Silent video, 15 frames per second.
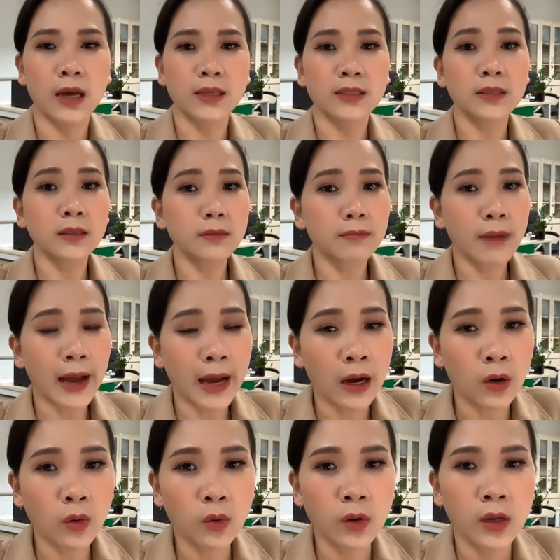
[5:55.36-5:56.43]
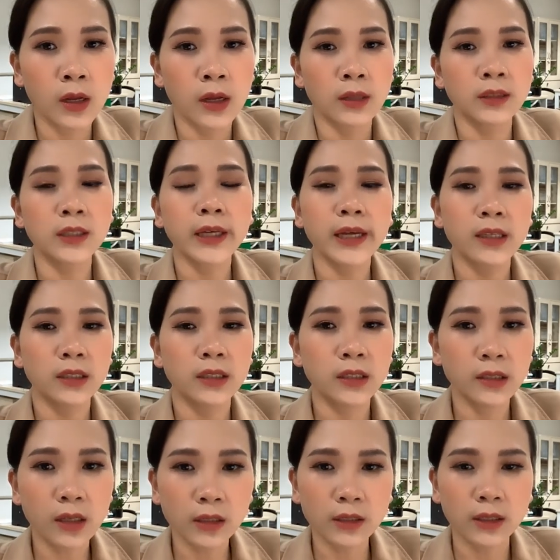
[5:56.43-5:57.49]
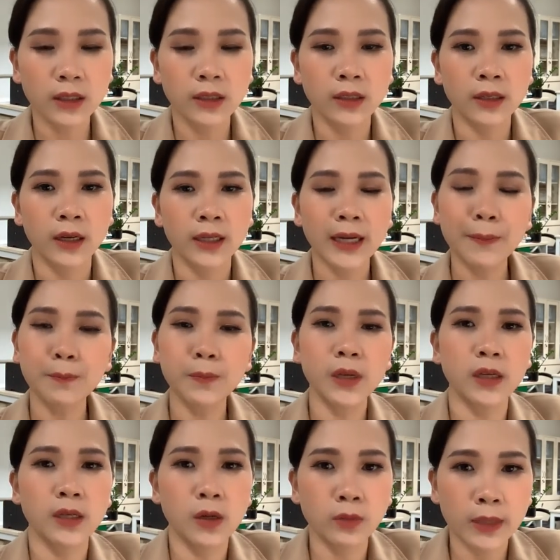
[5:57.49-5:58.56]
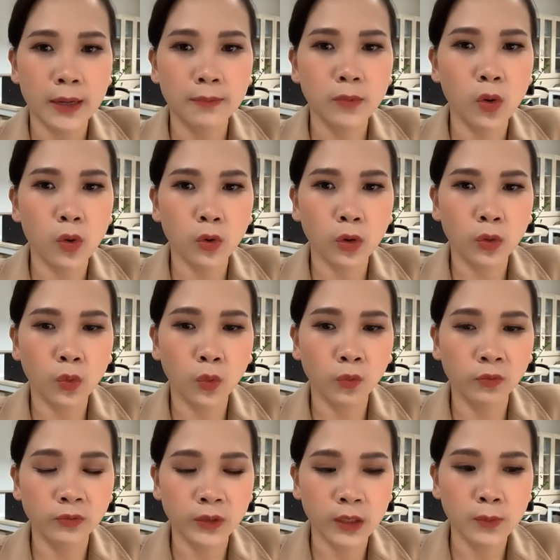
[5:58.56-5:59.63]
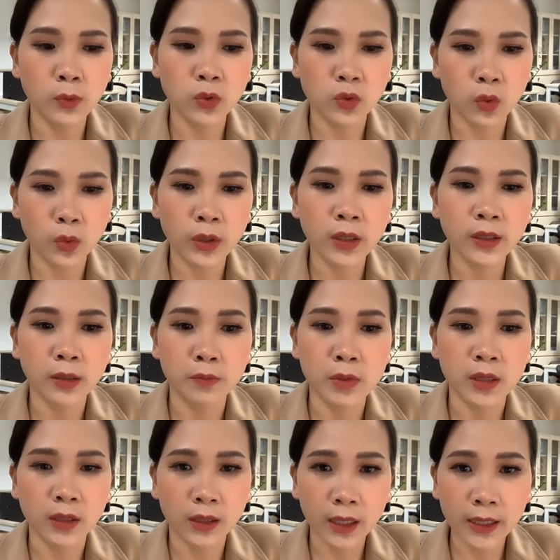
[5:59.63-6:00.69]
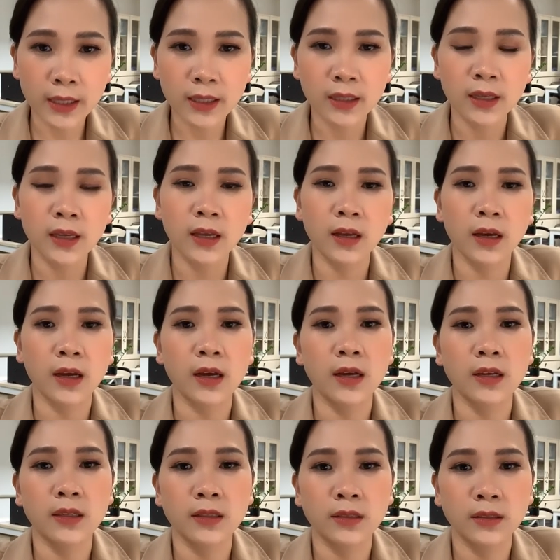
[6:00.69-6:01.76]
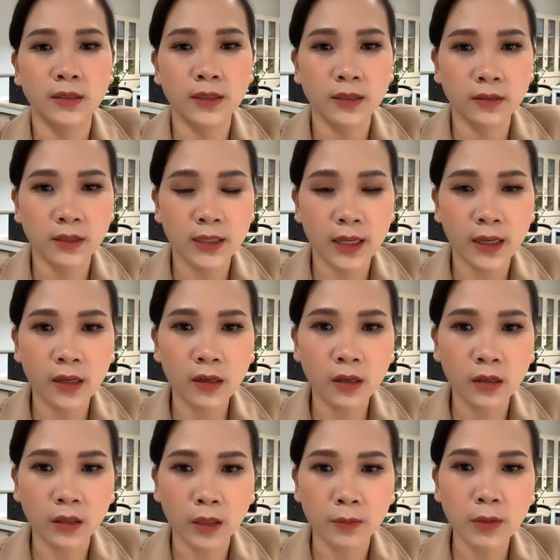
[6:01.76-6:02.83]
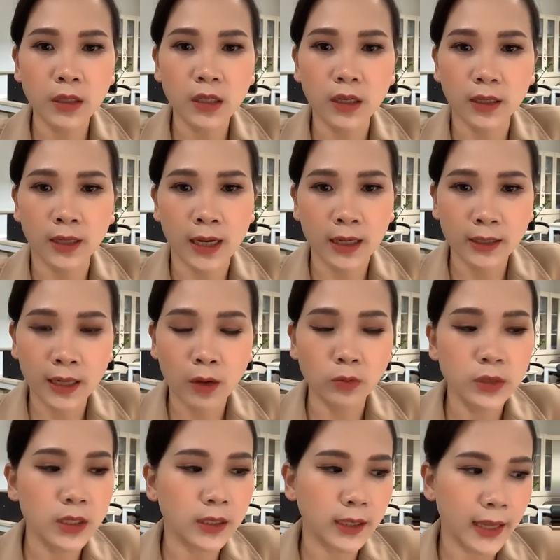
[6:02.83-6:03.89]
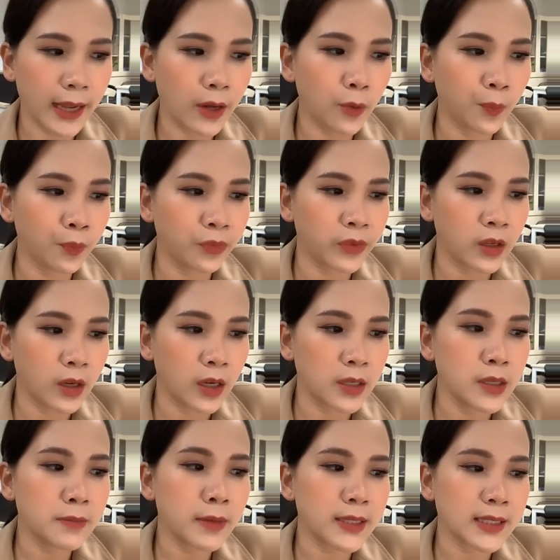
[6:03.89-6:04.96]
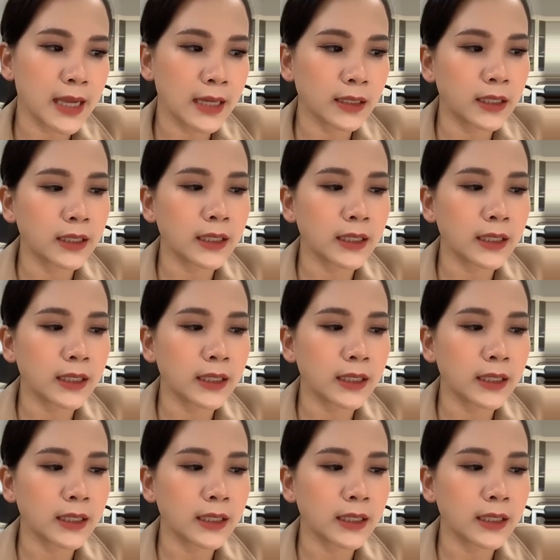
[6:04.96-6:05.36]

dự báo những ngày trước thì khắp miền Đông Nam Bộ cùng với một số nơi ở miền Tây sẽ ở cái mức nhiệt nắng nóng, nhiệt cao. Nhưng mà sang